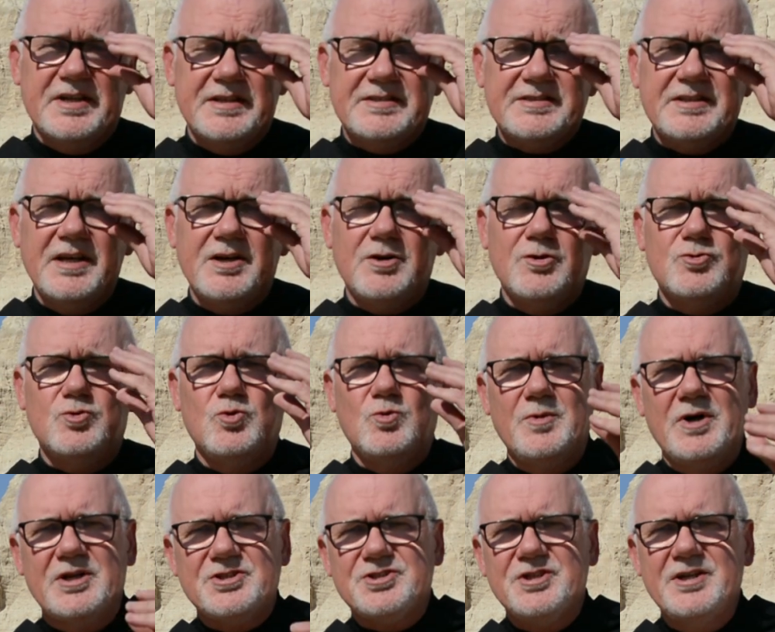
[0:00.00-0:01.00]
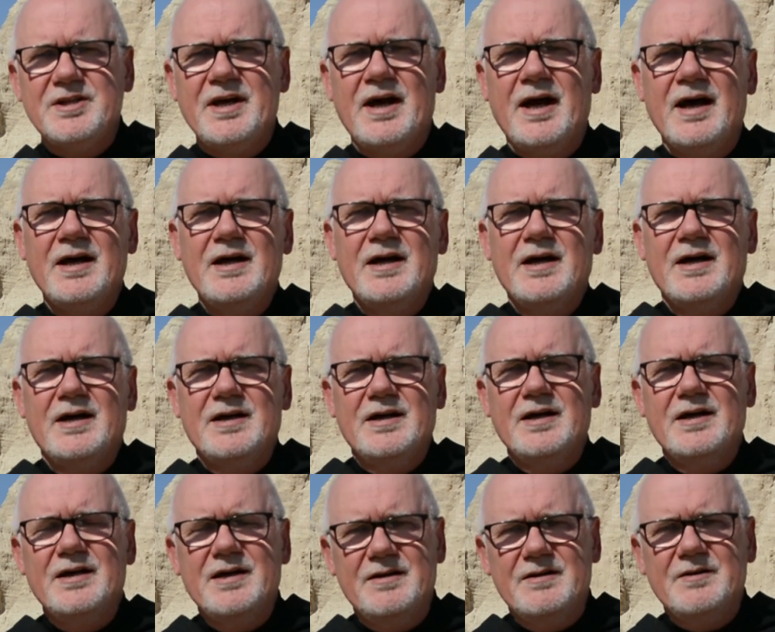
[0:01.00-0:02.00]
greckiego tłumaczenia
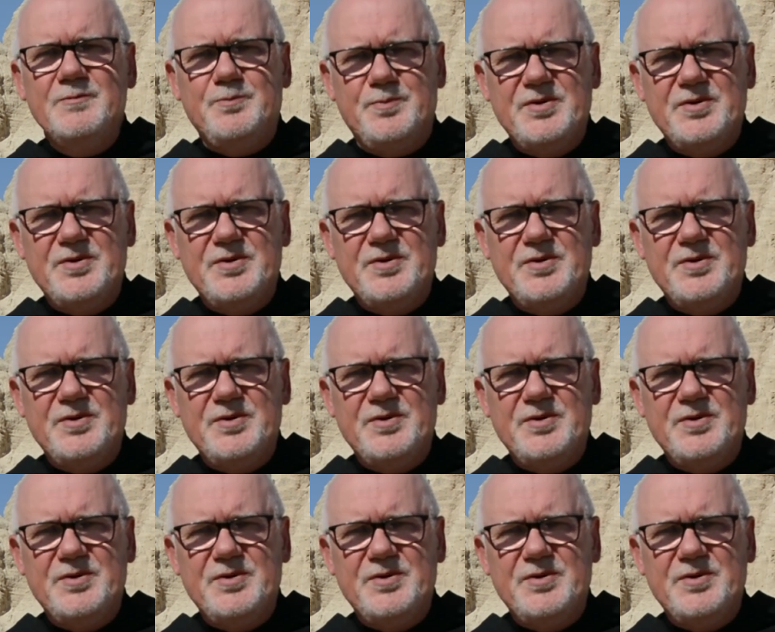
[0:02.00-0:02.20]
e,